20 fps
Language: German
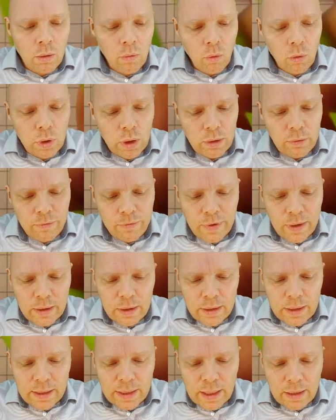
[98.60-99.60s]
und ich
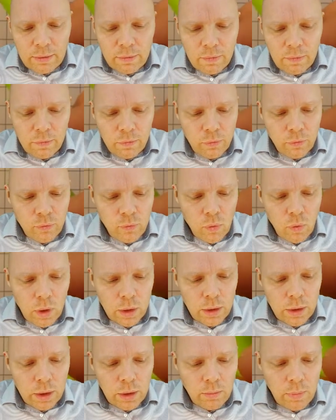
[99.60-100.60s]
fange ganz
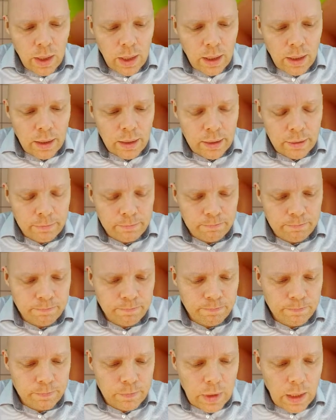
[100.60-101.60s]
vorne immer an.
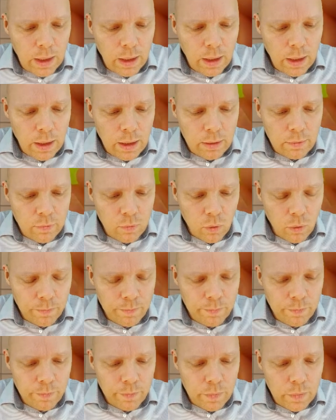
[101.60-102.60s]
Also,
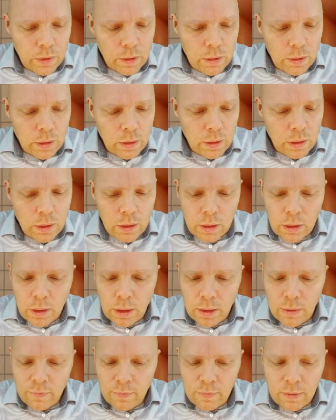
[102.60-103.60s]

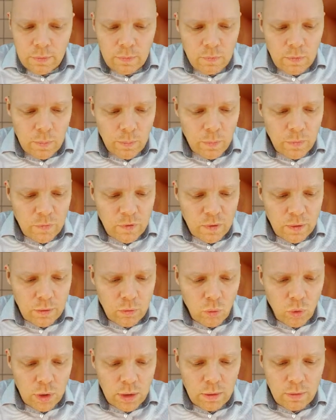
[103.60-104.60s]
ist die 70
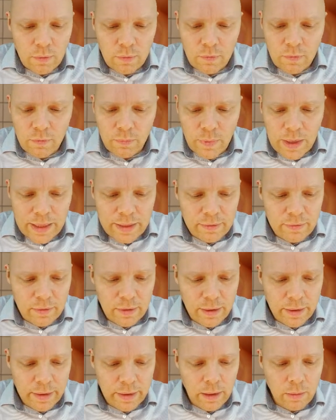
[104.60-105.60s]
durch die 2
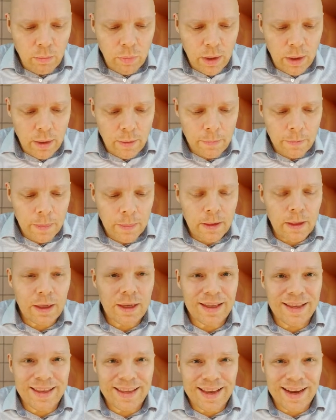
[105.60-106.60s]
teilbar?
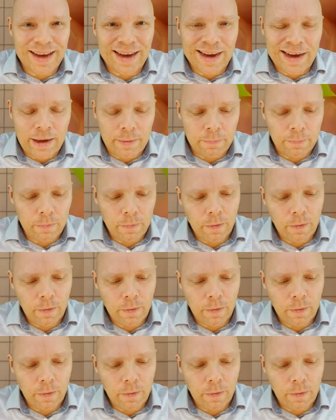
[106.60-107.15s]
Ja.